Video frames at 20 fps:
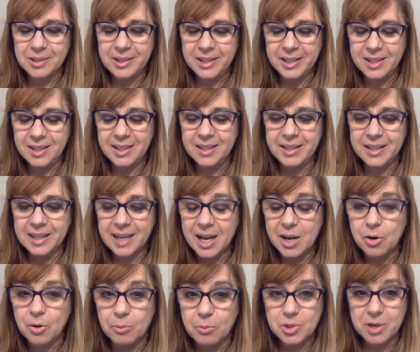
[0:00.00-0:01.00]
Y,
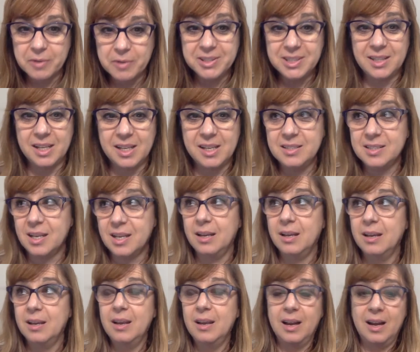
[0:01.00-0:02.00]
claro, muchas veces te dice,